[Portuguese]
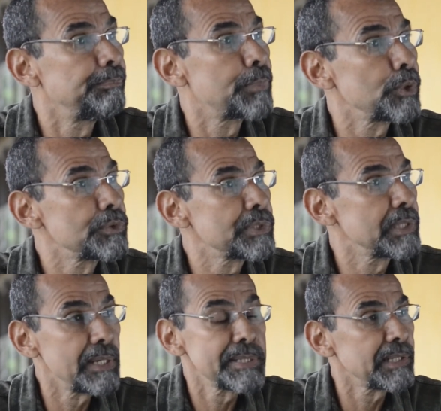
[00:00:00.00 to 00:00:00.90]

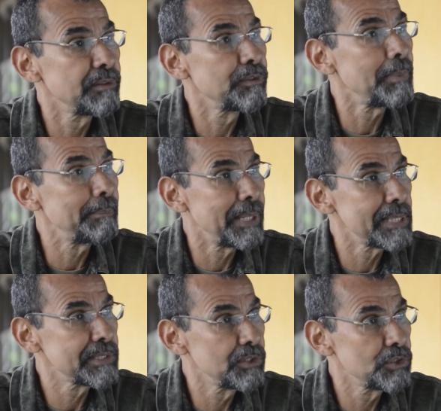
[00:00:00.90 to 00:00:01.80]
produzir, a escrever uma
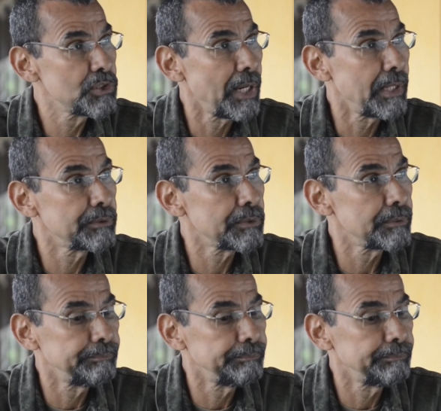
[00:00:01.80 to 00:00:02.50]
peça de teatro.